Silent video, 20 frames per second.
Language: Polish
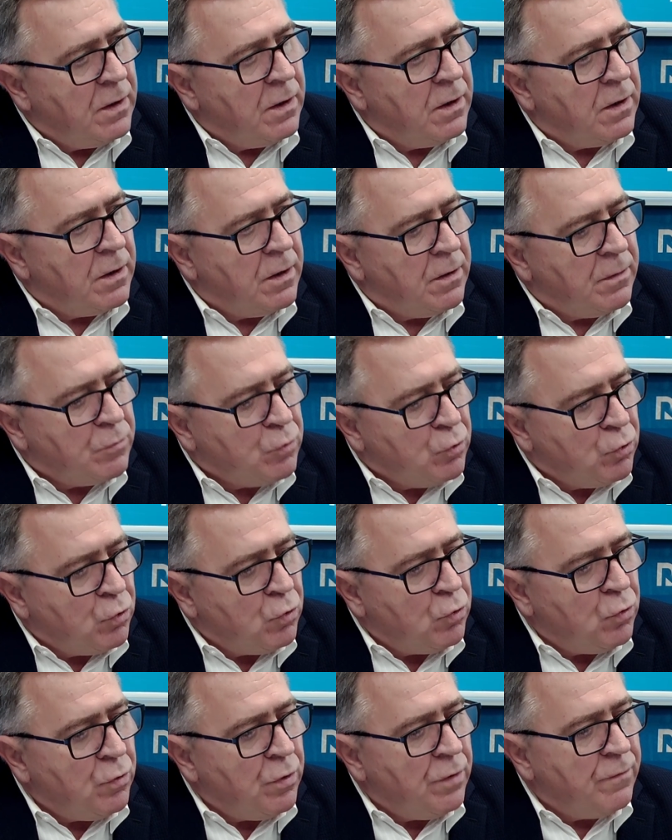E,
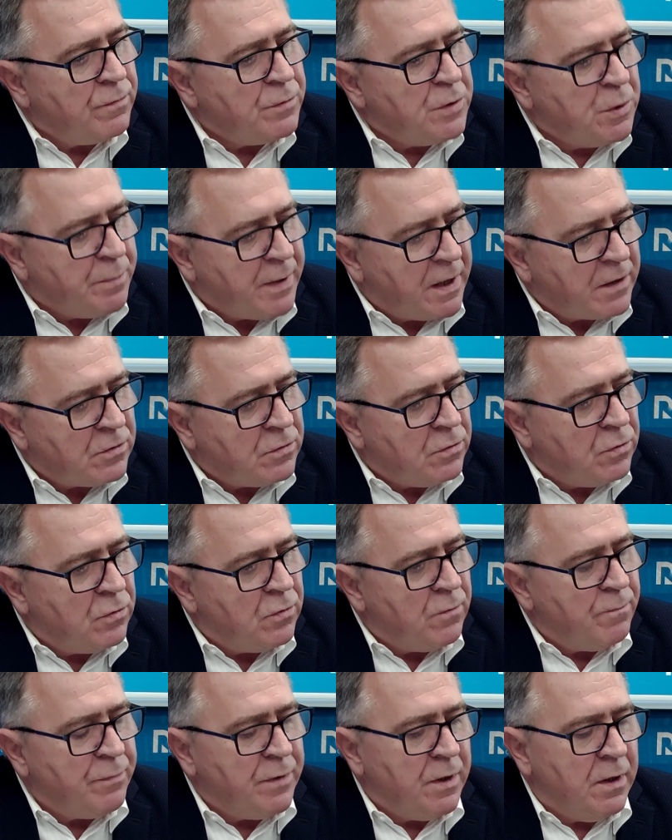tu w
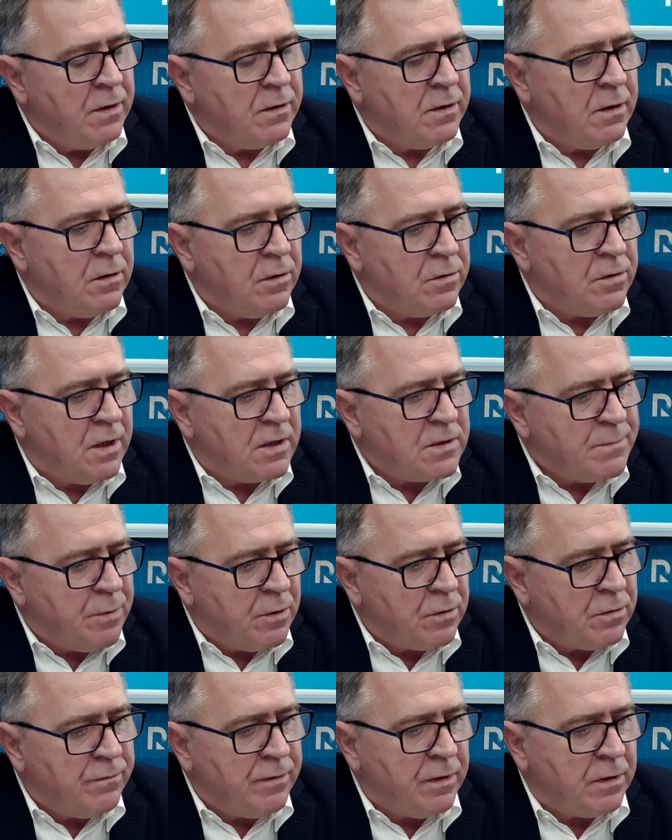przypadku tego
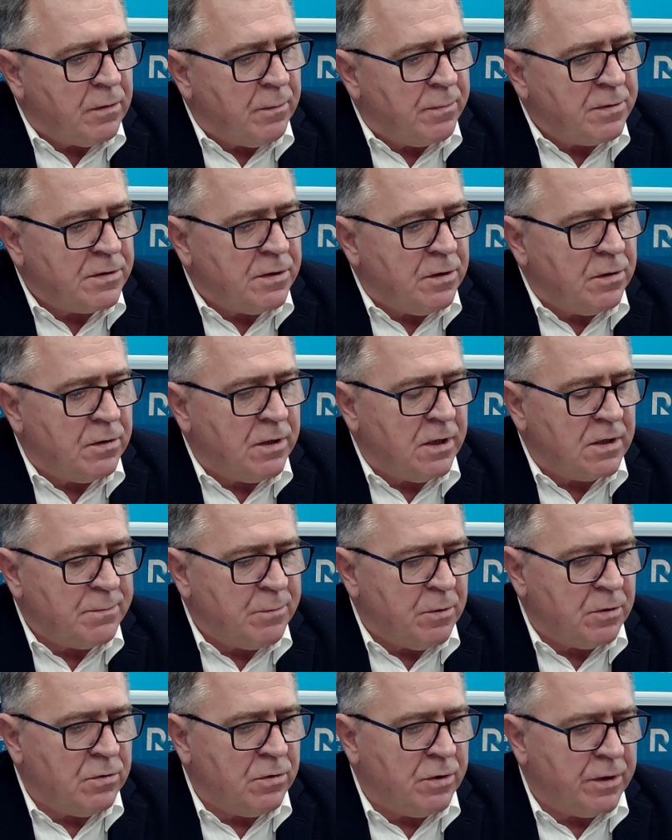transportu, wielkopolskiego
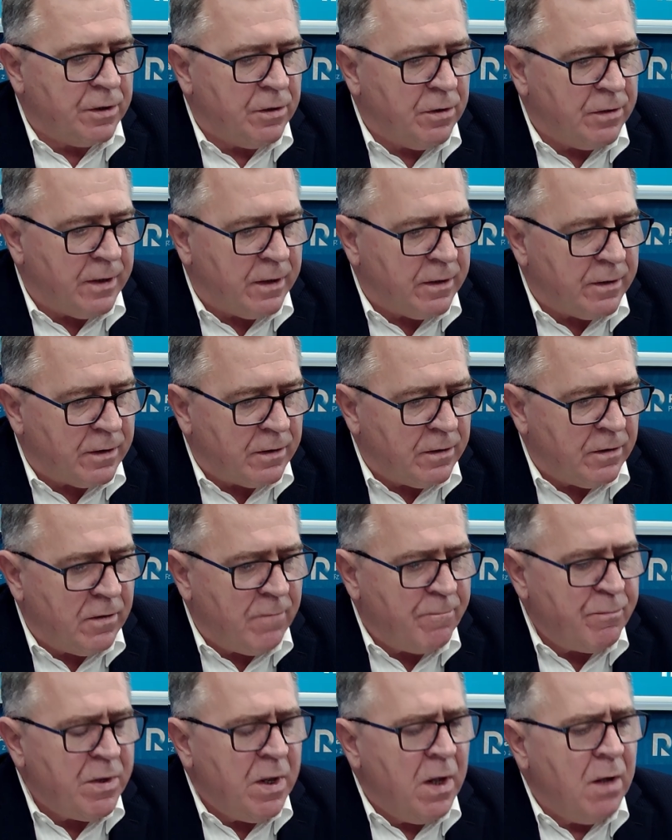transportu regionalnego,
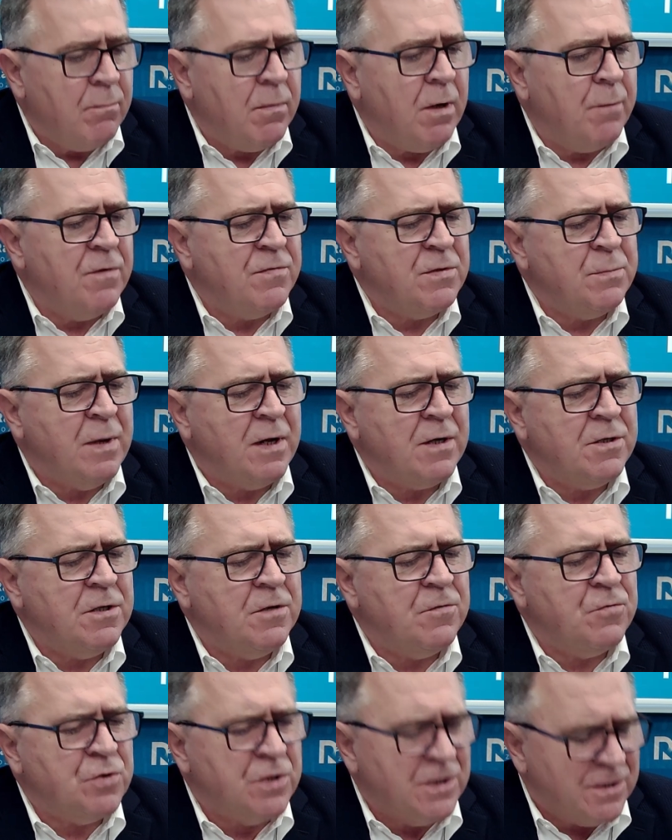mamy
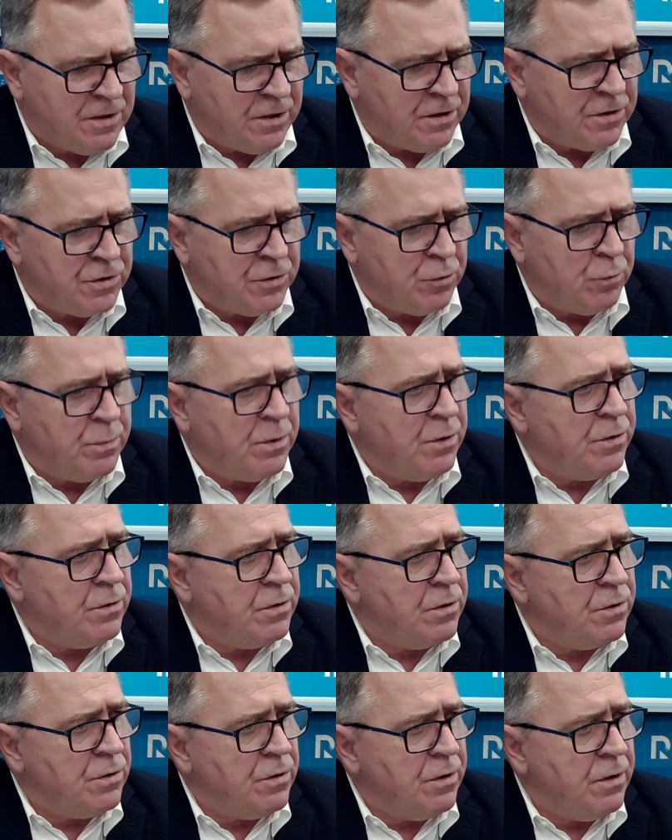wsparcie wszystkich sił
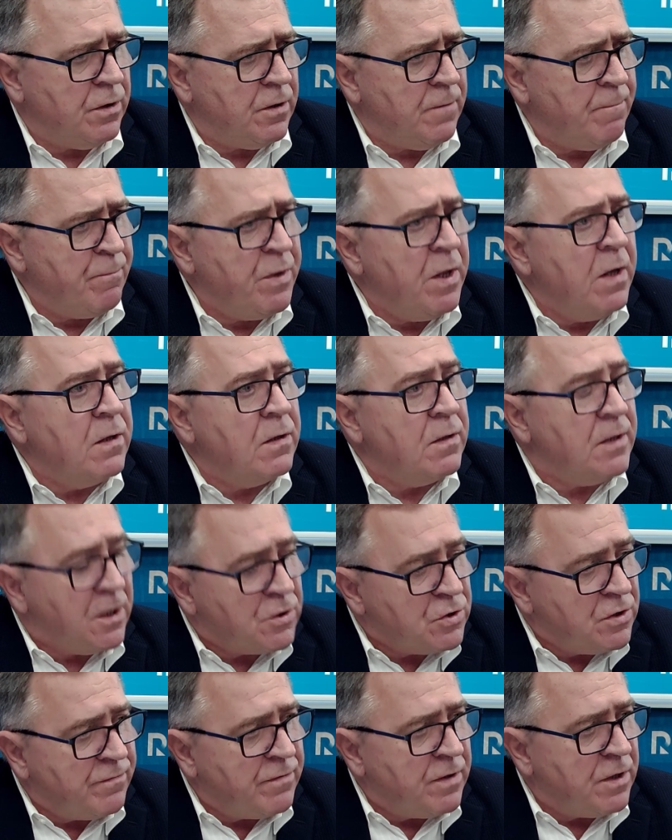politycznych,
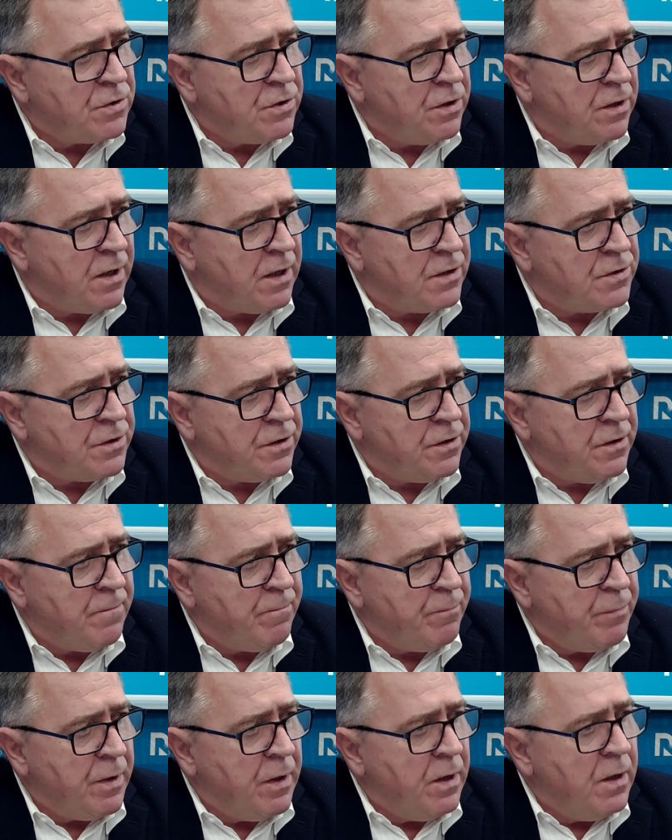także w naszej Radzie.
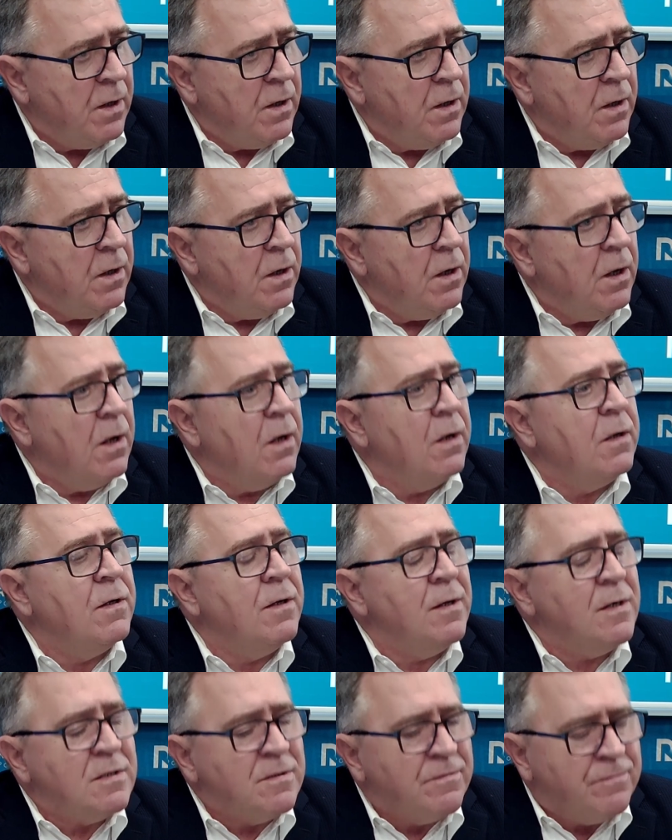Czyli jest tak zwana wola.
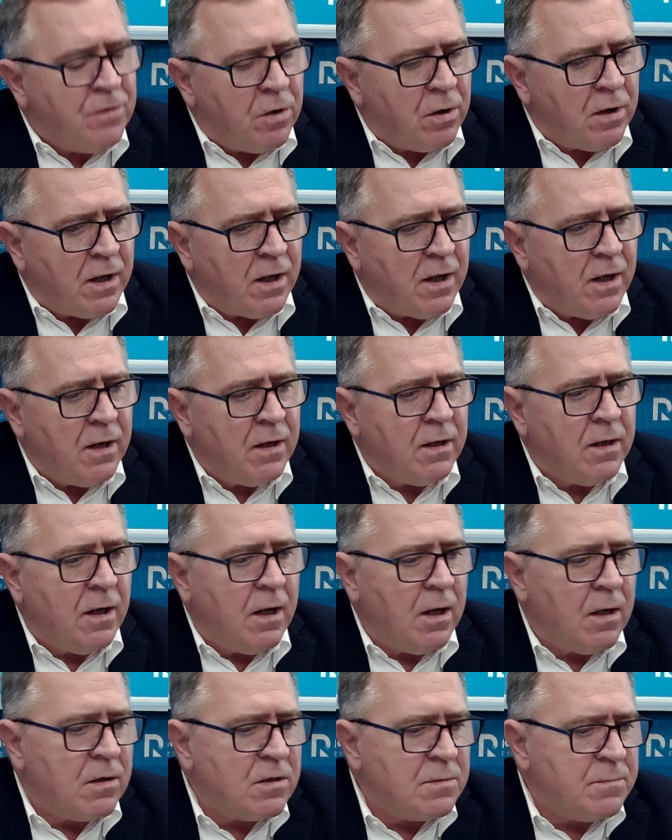Jest wola.
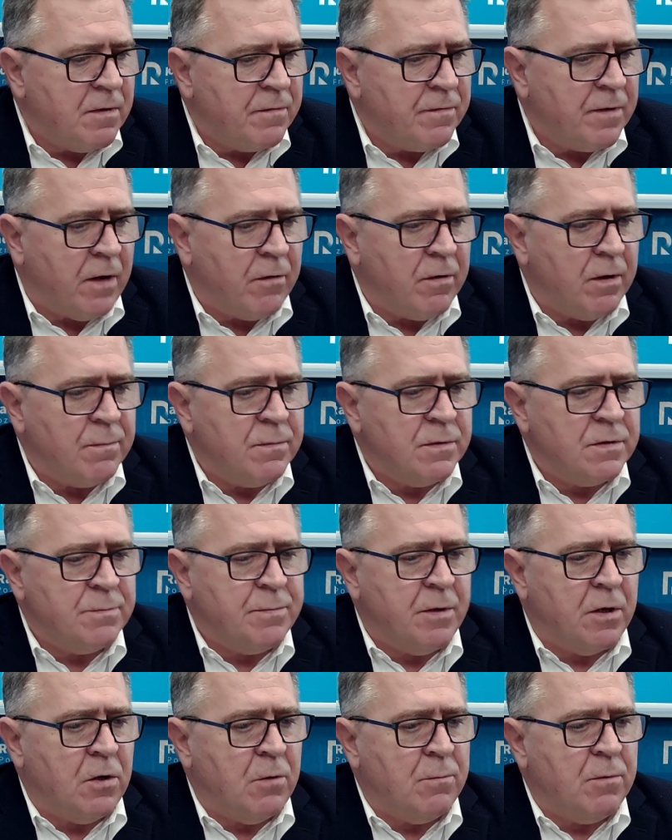Ja rozmawiałem z
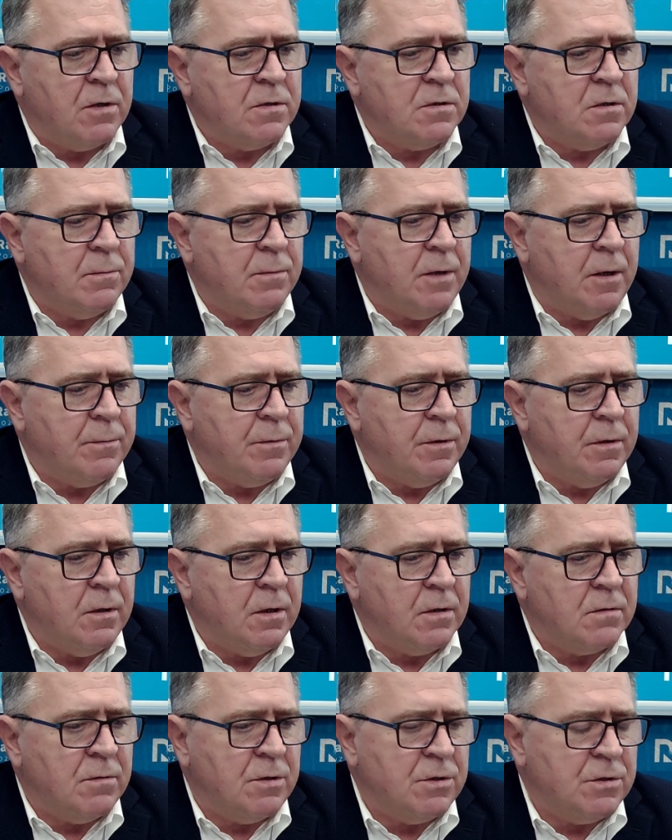paroma osobami,
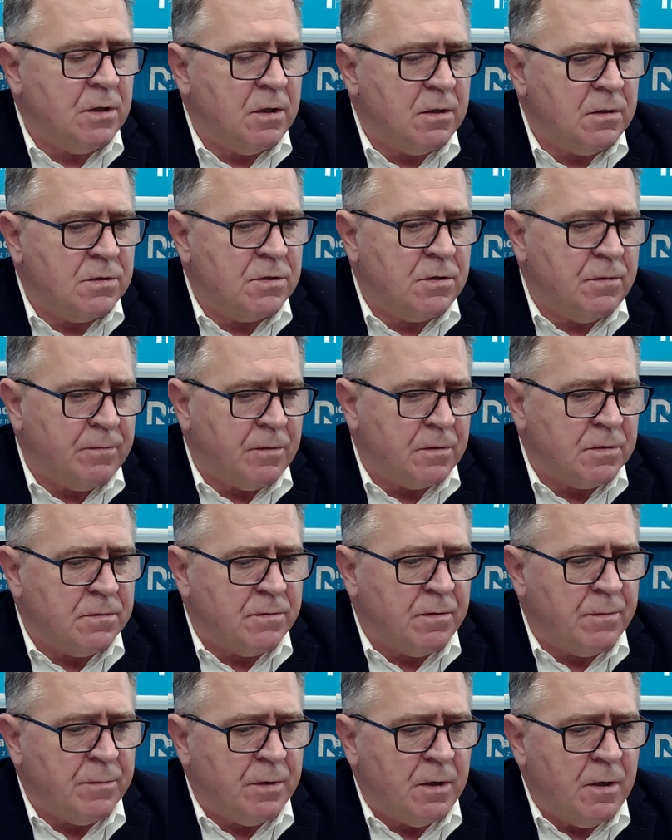a zwłaszcza z
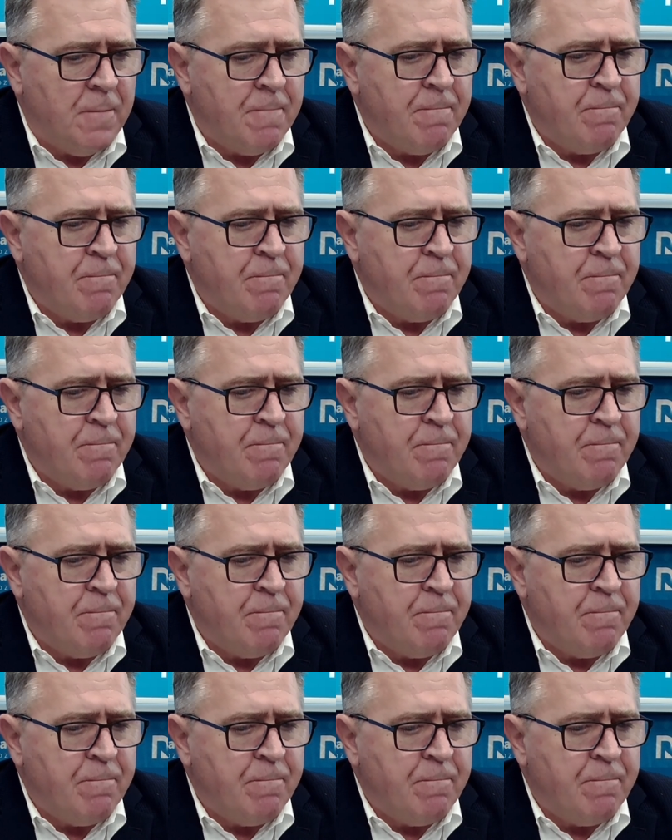szefostwem.